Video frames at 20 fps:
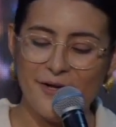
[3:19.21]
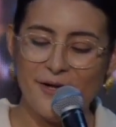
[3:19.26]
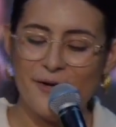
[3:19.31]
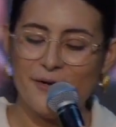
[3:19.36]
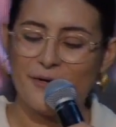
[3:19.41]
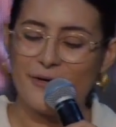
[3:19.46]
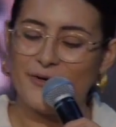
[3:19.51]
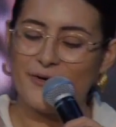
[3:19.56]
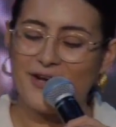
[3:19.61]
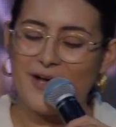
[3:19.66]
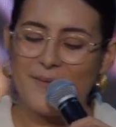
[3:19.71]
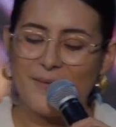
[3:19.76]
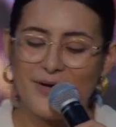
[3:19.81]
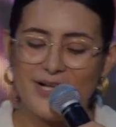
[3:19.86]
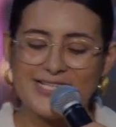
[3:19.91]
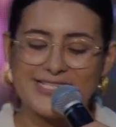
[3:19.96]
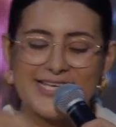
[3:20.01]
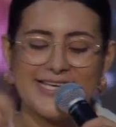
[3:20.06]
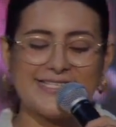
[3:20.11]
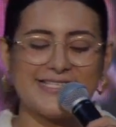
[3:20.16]
con una
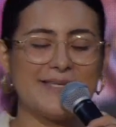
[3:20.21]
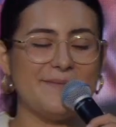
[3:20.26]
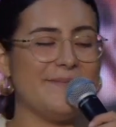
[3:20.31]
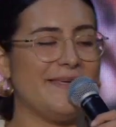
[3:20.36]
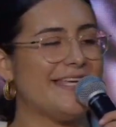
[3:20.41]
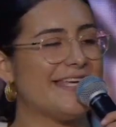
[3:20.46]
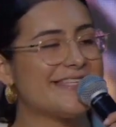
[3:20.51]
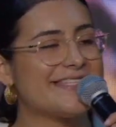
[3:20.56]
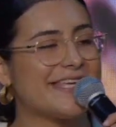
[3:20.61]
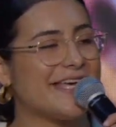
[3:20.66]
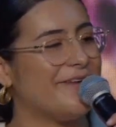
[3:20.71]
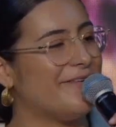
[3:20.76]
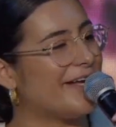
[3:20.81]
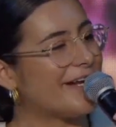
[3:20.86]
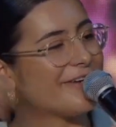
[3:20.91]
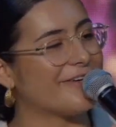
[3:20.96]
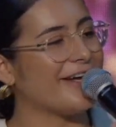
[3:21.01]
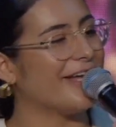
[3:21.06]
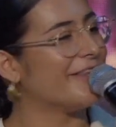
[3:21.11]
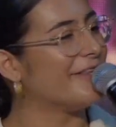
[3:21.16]
bolsa de semillas que va
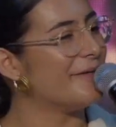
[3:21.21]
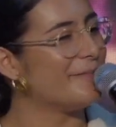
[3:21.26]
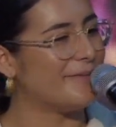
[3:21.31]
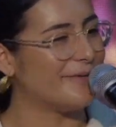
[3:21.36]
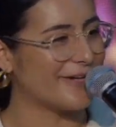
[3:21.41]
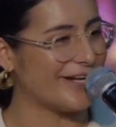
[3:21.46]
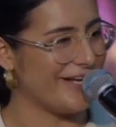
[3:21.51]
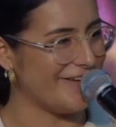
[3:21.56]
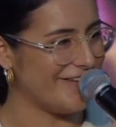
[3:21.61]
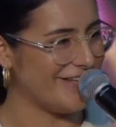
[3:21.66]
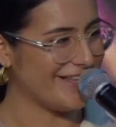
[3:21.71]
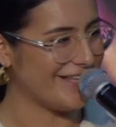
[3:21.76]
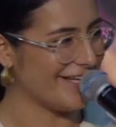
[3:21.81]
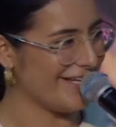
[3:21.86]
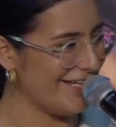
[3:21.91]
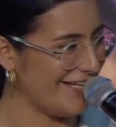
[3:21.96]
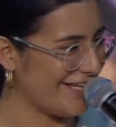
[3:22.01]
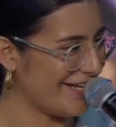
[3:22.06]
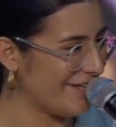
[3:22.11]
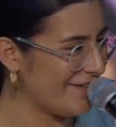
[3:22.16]
arrojando por la
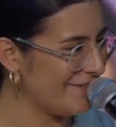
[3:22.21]
ventanilla.